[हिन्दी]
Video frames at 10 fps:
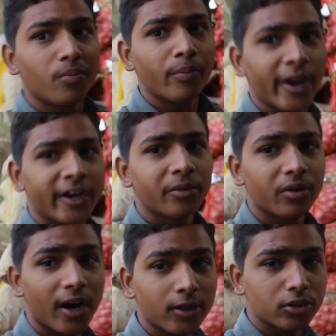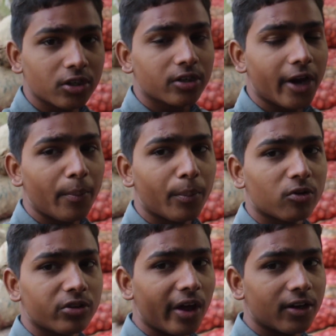मैंने रात के टाइम पर
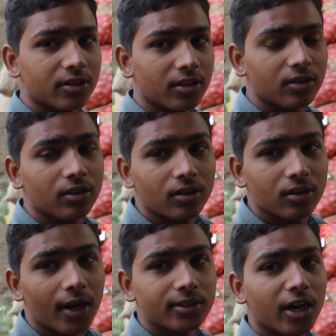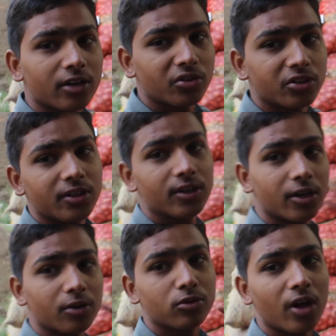उतारे थे सात आठ बजे
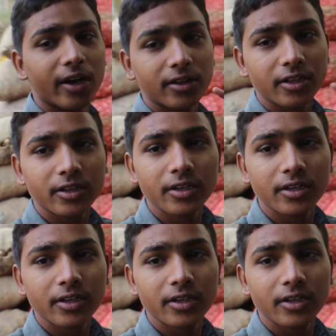करीब उतारे थे